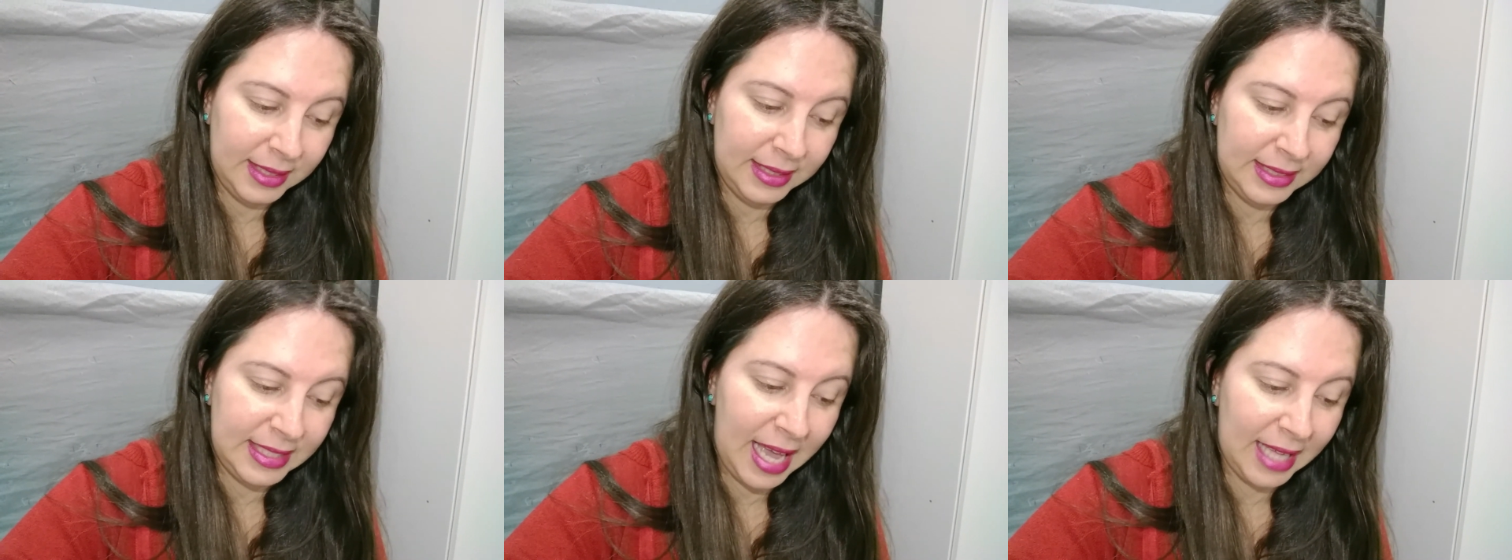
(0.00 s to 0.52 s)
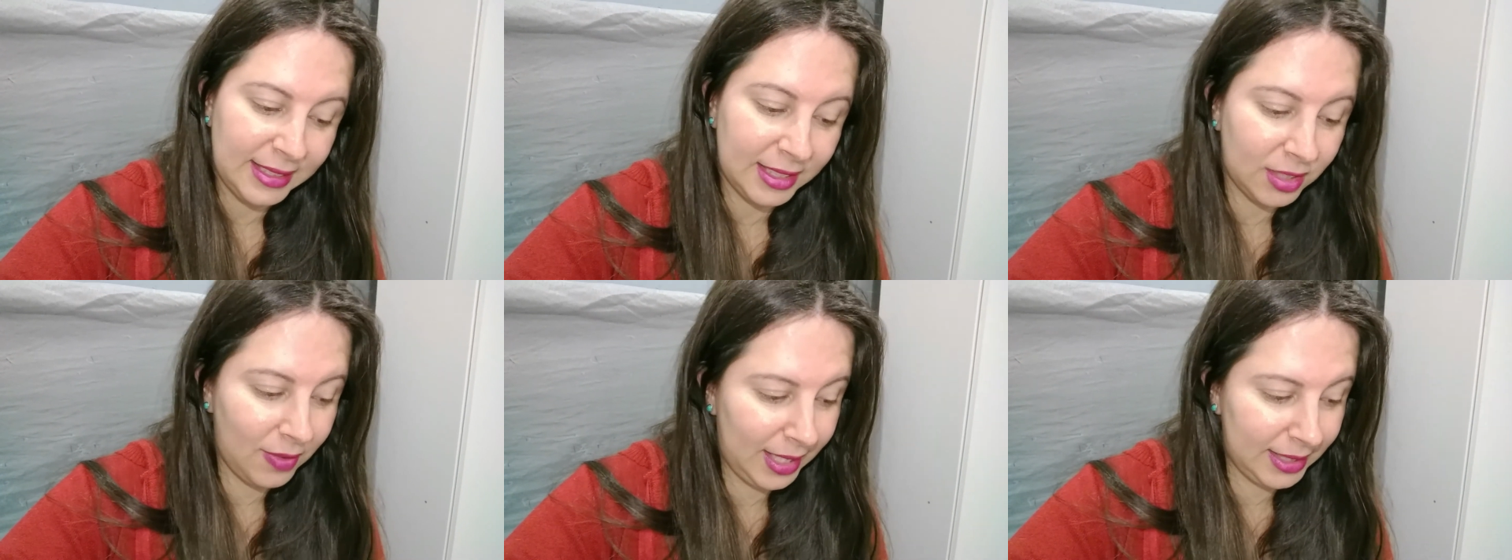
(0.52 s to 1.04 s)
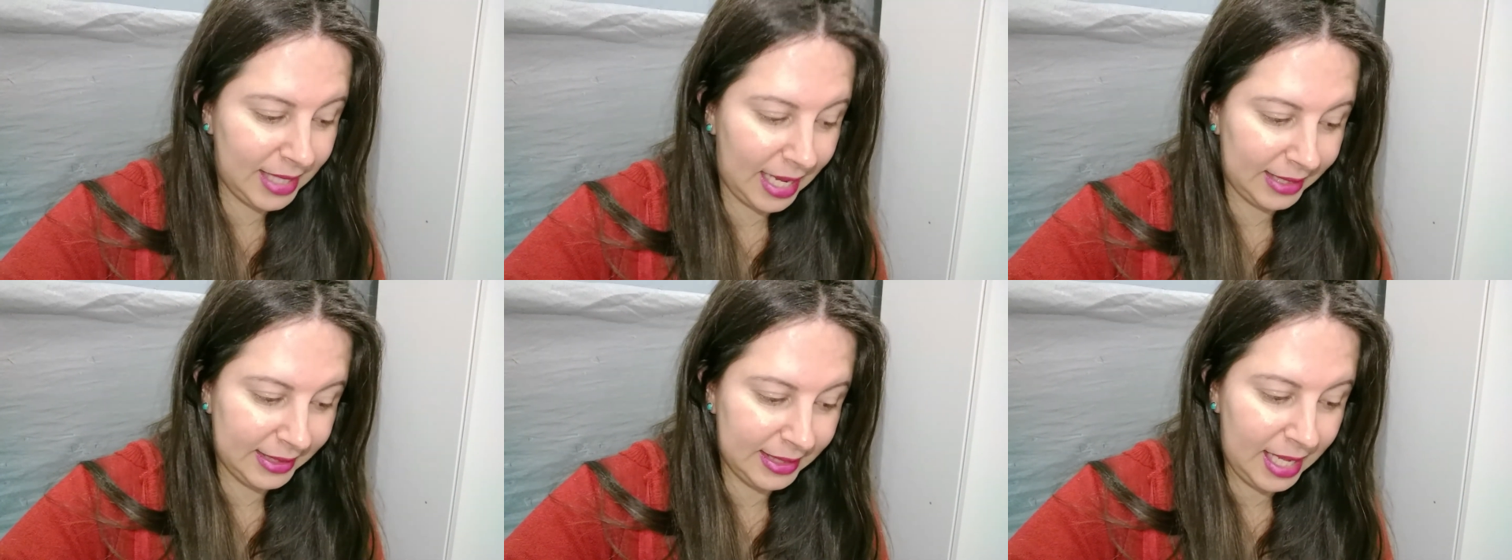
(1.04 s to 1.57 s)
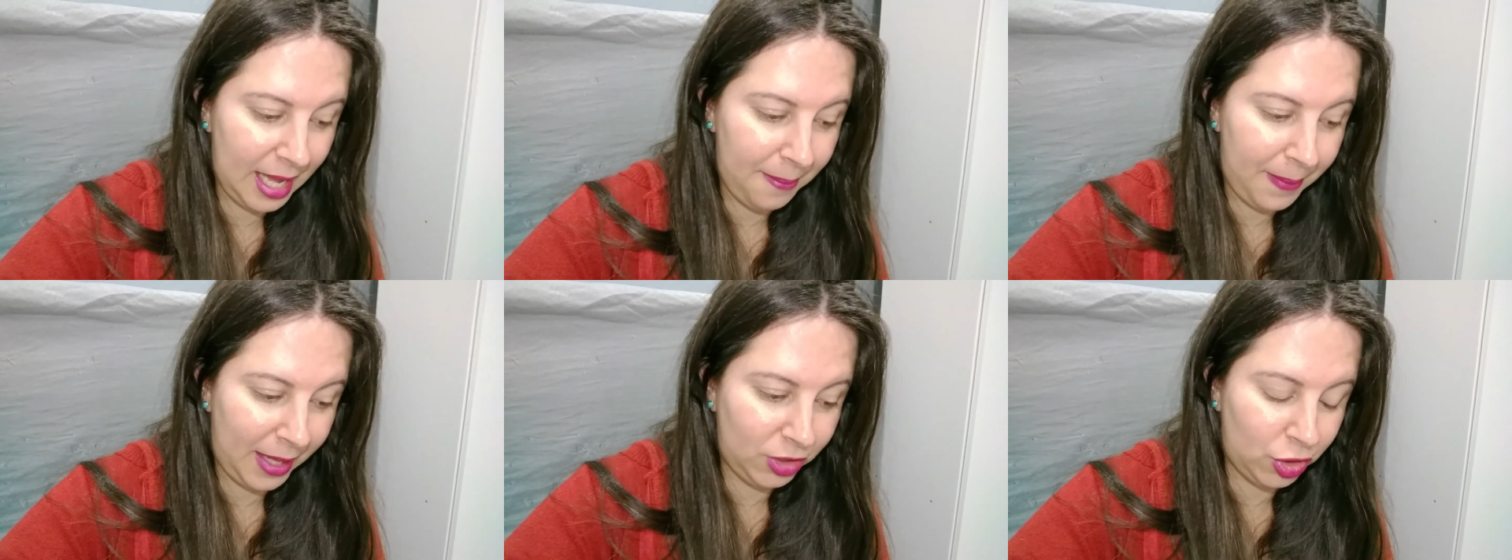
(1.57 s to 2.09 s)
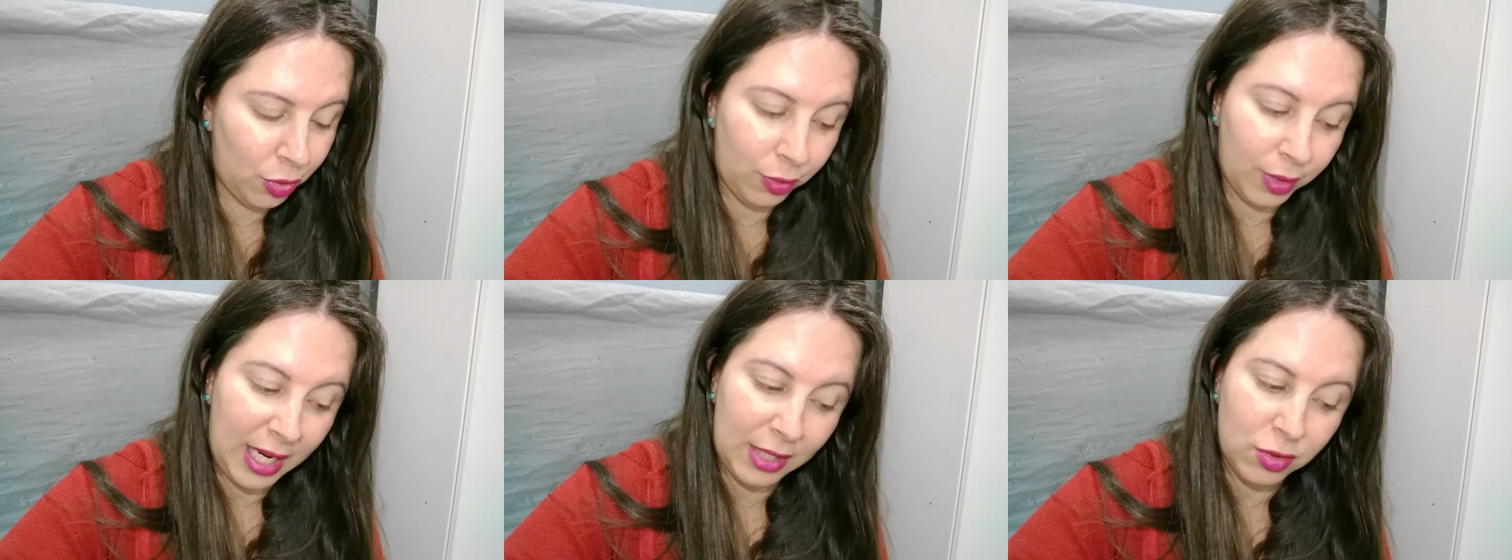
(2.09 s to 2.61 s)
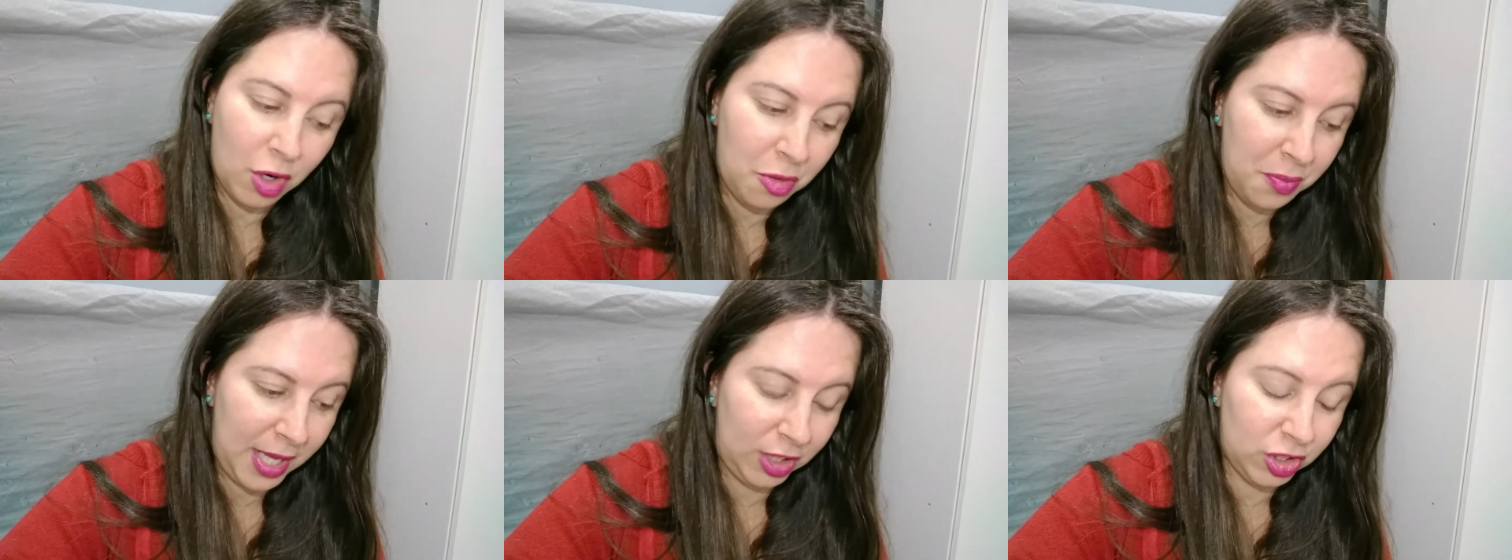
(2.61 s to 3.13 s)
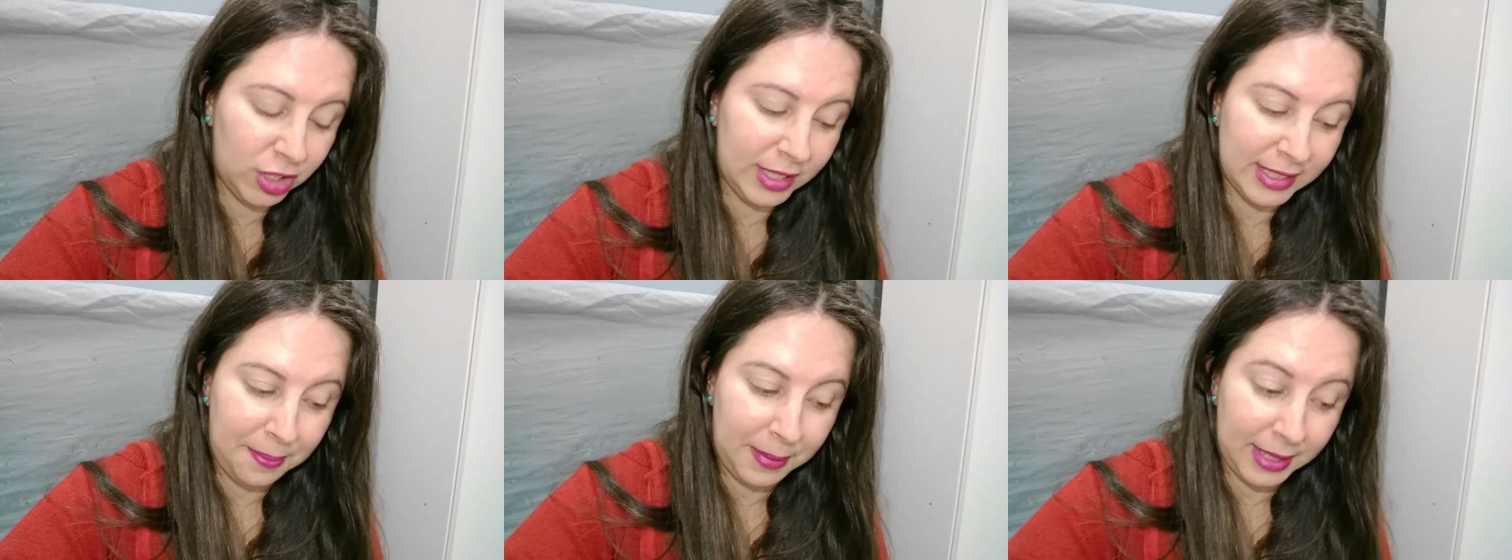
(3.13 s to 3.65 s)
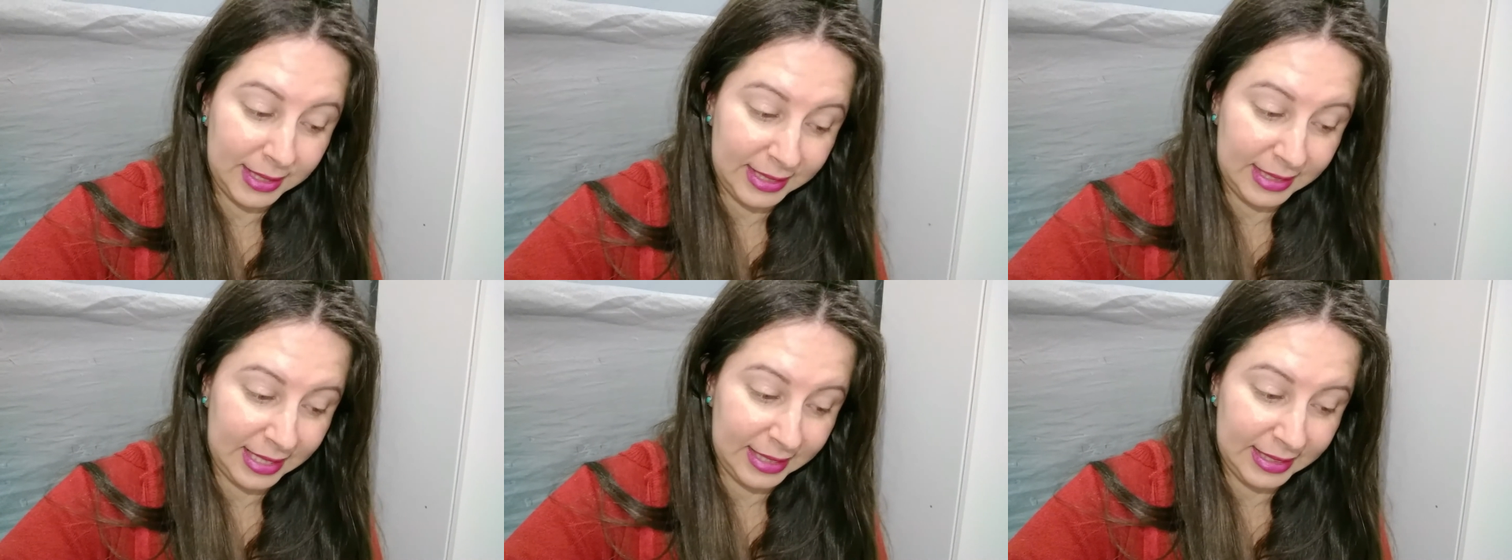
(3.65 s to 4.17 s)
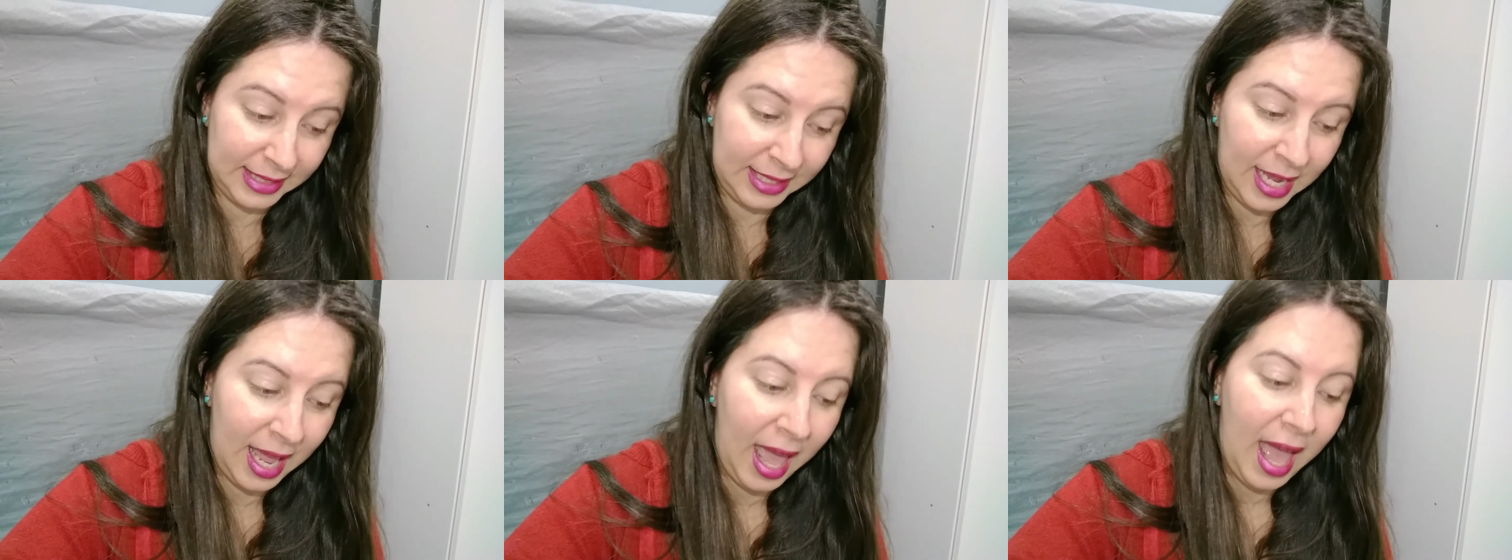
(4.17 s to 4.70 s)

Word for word: e se essas qualidades de repente ou gradualmente desaparecessem,